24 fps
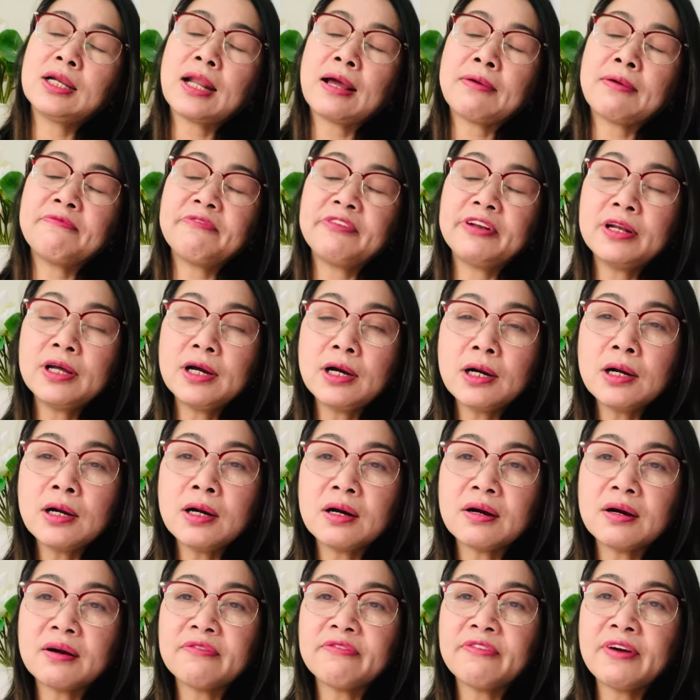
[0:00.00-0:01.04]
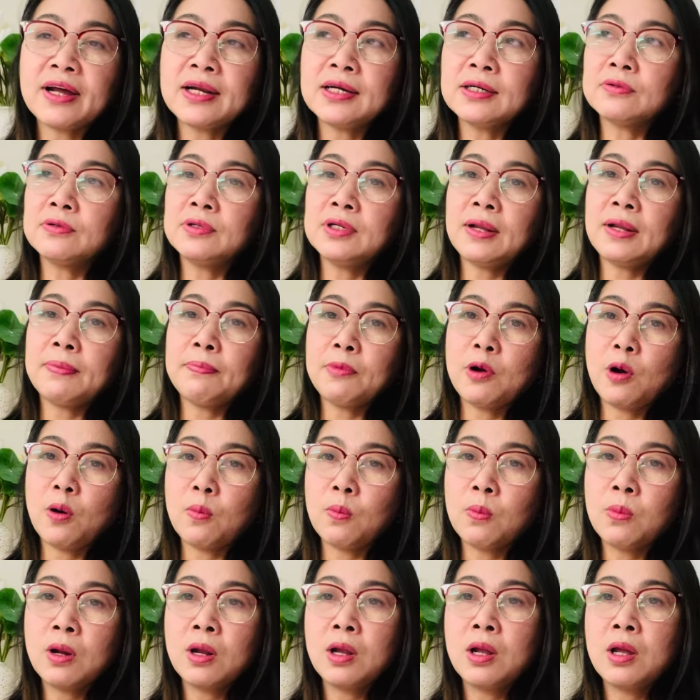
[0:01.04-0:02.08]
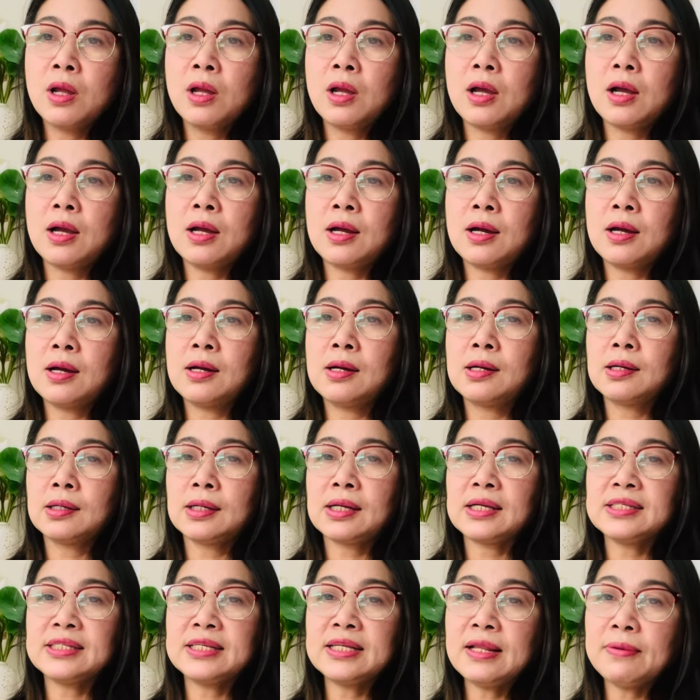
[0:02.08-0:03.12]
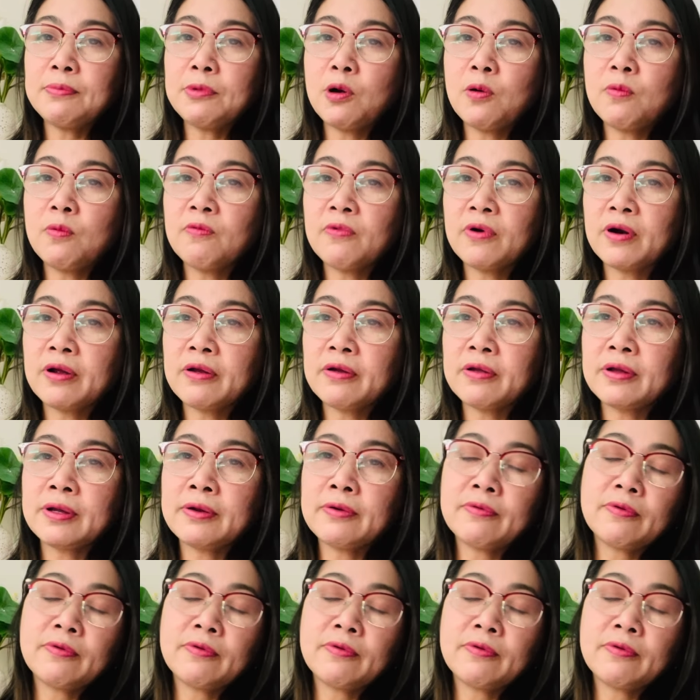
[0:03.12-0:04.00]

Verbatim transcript: Đàm Vĩnh Hưng rồi fan của Lâm Hùng à, ca sĩ Lâm Hùng rồi